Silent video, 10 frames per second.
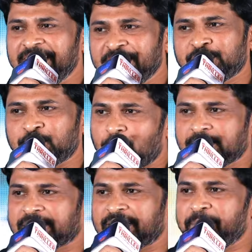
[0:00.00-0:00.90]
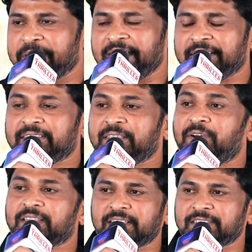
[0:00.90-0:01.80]
ఎడిట్ షార్ట్స్కి మరి ఎంత
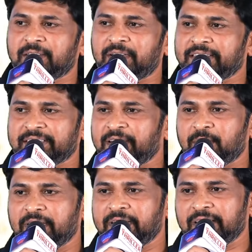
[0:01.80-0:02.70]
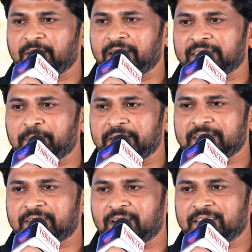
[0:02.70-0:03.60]
వర్క్ చేశారో డిజైన్లో ఎడిటింగ్లో ఎంత బాగా
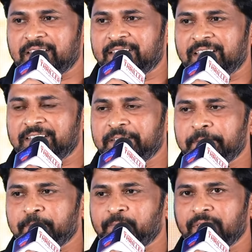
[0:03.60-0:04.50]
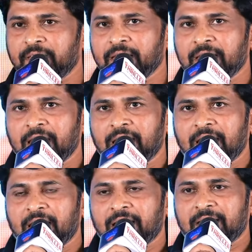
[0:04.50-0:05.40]
చేశారో నాకు తెలియదు కానీ
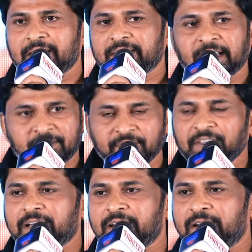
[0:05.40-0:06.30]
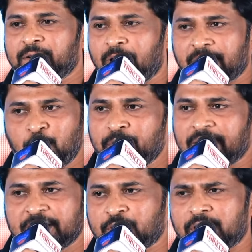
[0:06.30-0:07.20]
ఇందాక వివేక్ అన్నట్టు ఆ రౌండ్
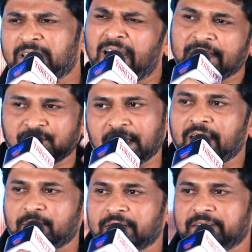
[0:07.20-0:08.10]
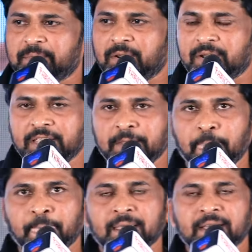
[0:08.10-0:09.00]
ర్యాలీ షార్ట్స్ అలాంటివి చాలా ఉన్నాయి సినిమాలోని
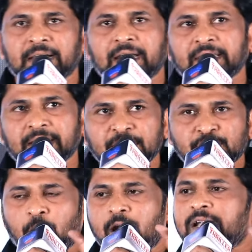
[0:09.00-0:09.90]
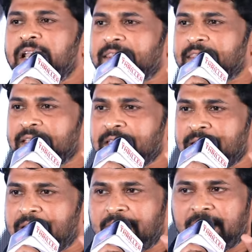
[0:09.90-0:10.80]
కరెక్ట్గా షార్ట్ లెంత్కి
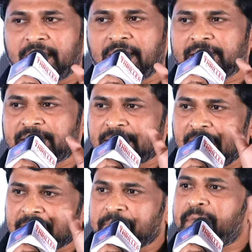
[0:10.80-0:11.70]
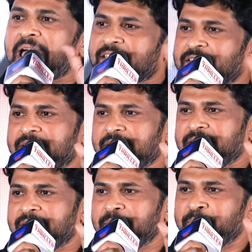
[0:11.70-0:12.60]
ఎగ్జాక్ట్ మ్యాచ్
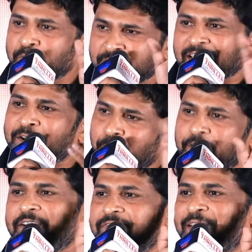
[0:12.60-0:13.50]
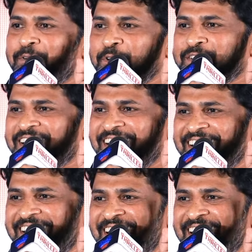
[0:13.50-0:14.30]
మ్యూజికల్ కొరియోగ్రఫీ అనుకోవచ్చు ఇంకా